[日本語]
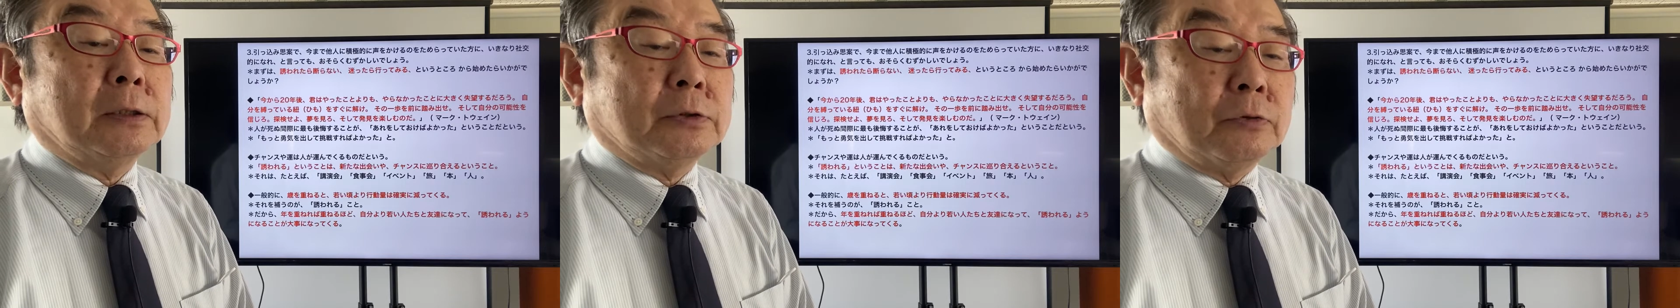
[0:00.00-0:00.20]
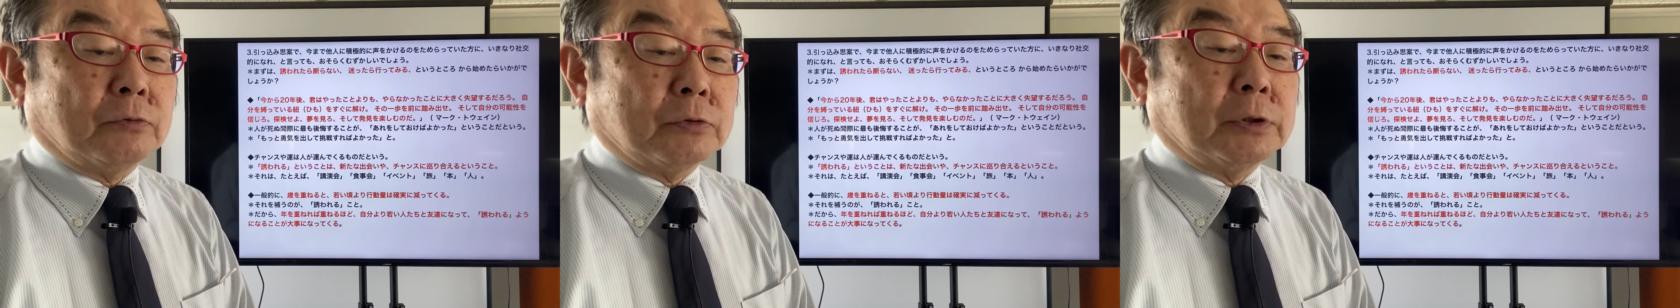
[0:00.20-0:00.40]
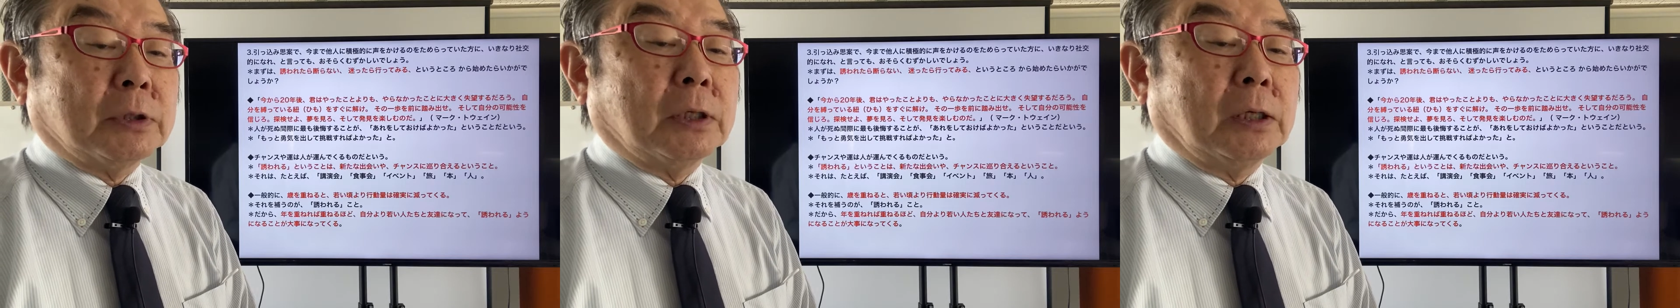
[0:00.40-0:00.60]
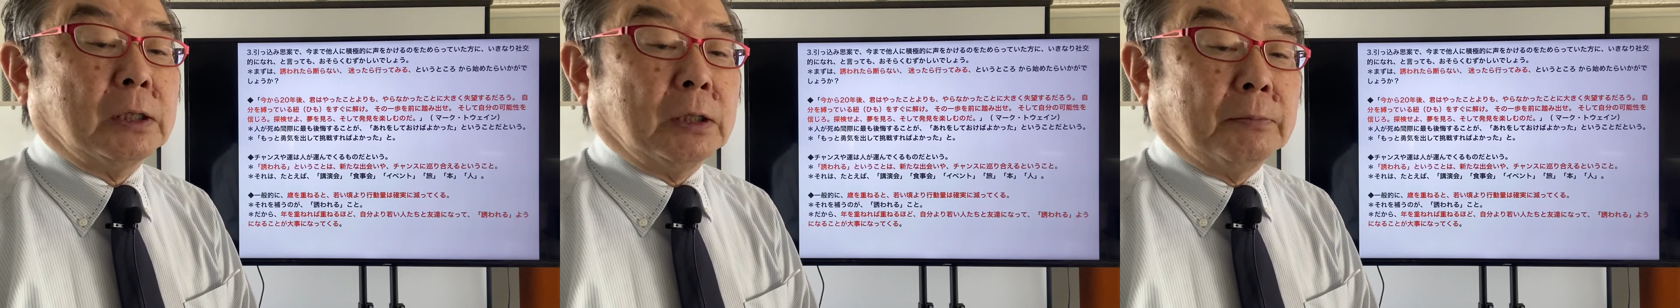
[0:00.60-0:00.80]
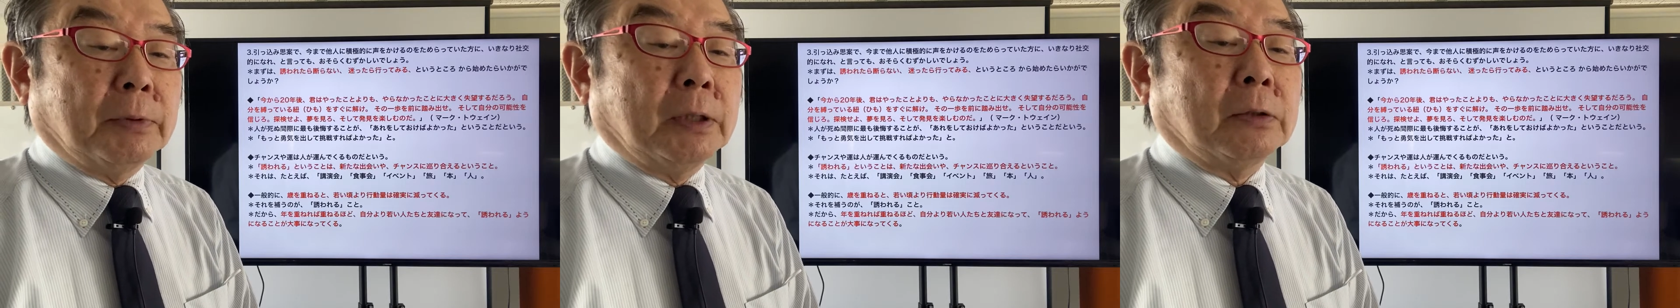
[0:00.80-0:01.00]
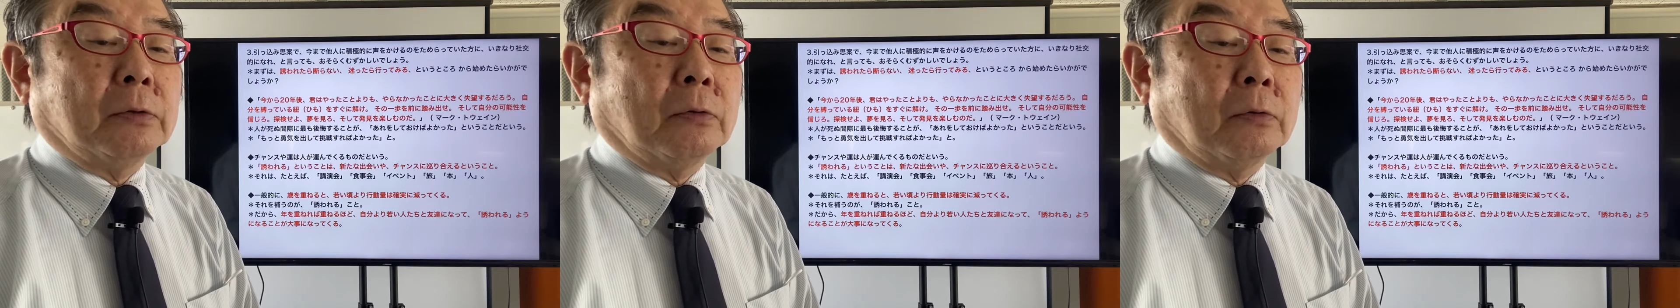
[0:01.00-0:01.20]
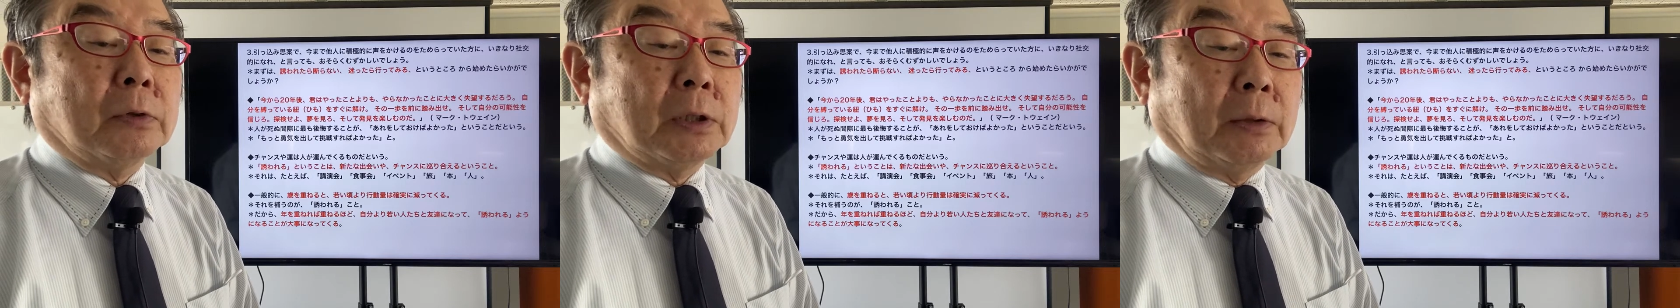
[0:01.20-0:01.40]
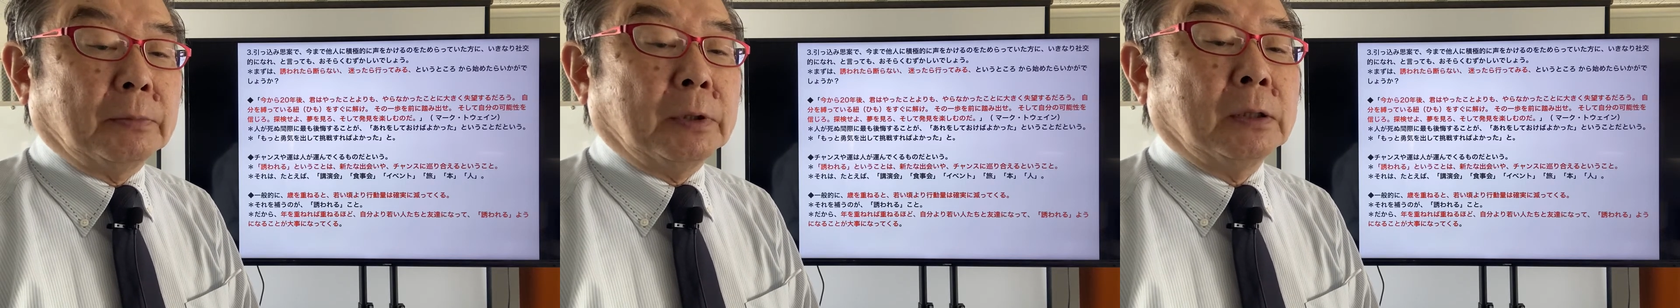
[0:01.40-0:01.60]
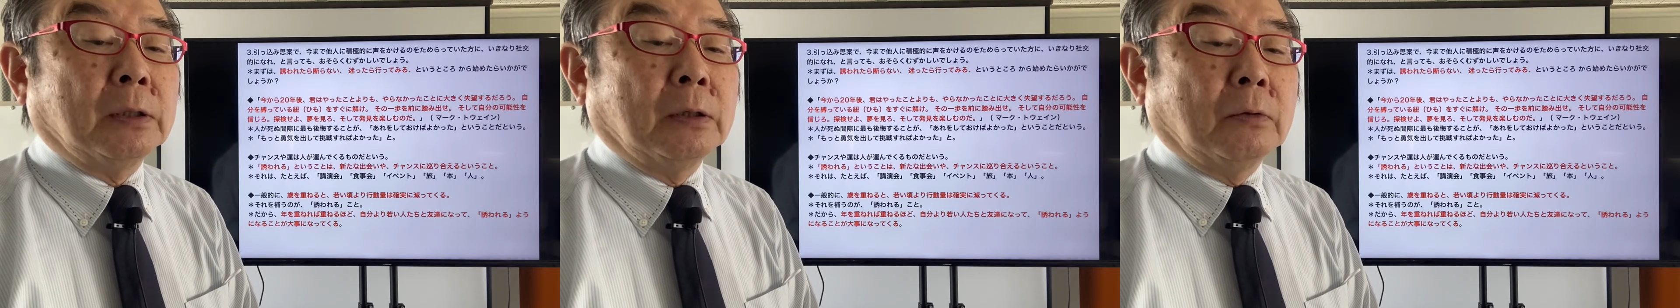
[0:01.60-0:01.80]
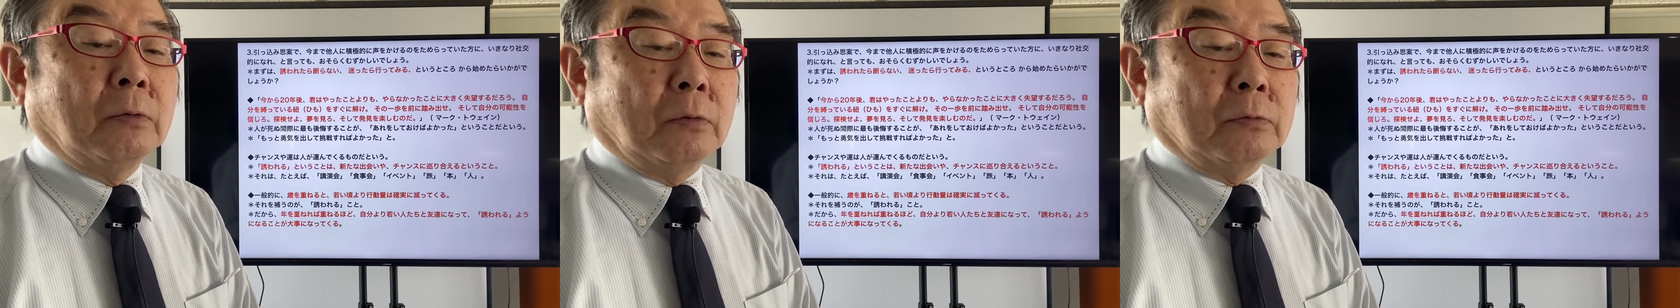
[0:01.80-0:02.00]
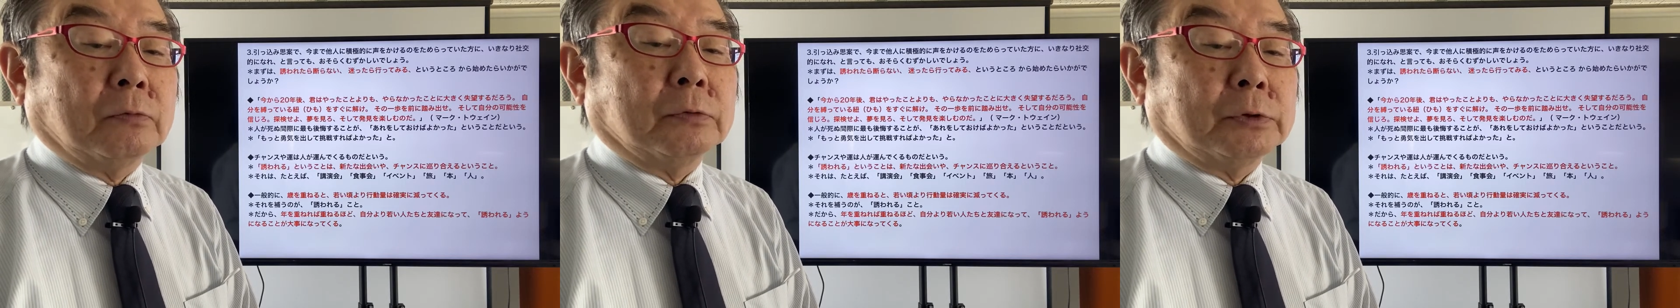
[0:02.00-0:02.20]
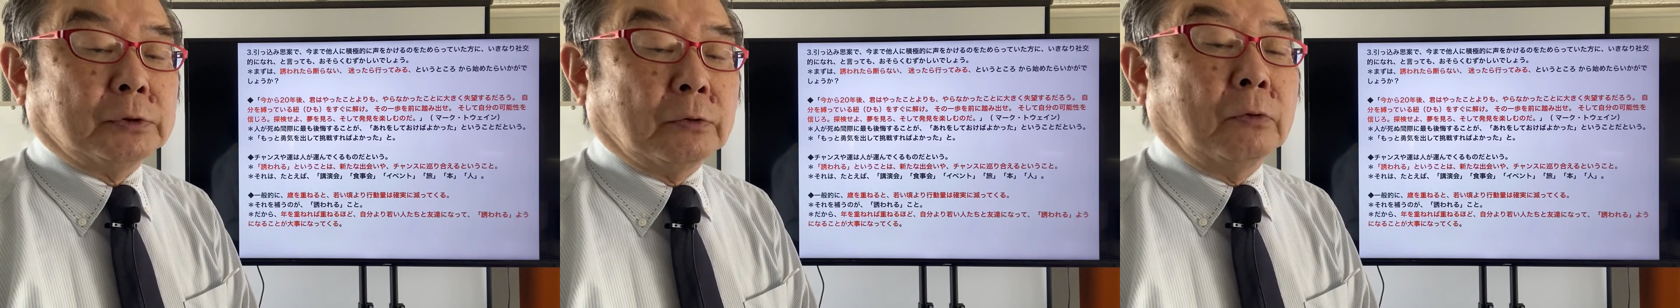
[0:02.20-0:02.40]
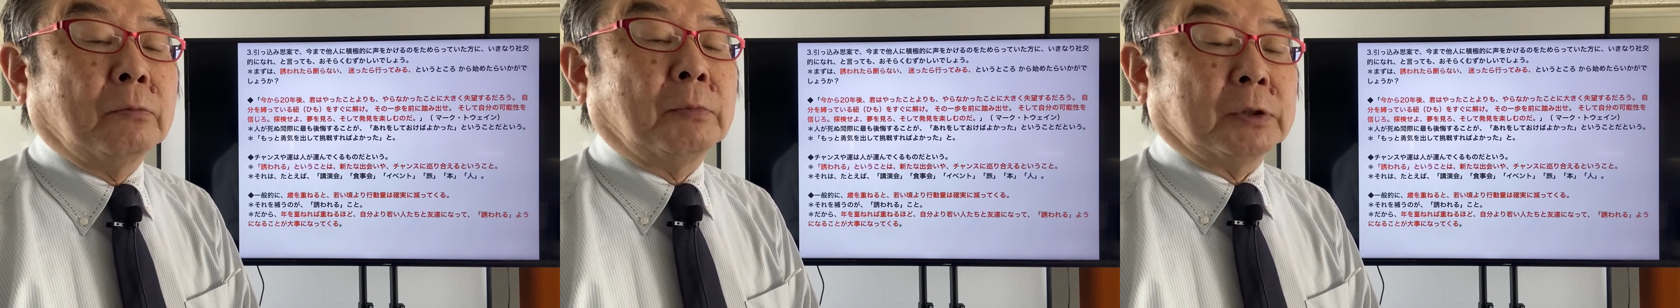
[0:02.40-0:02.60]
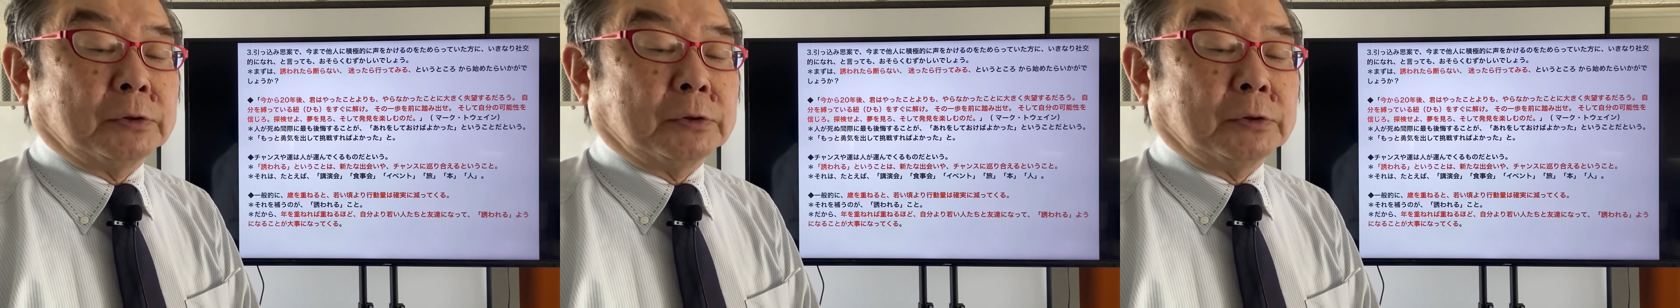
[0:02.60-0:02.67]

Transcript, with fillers: り食事会イベント旅本人人を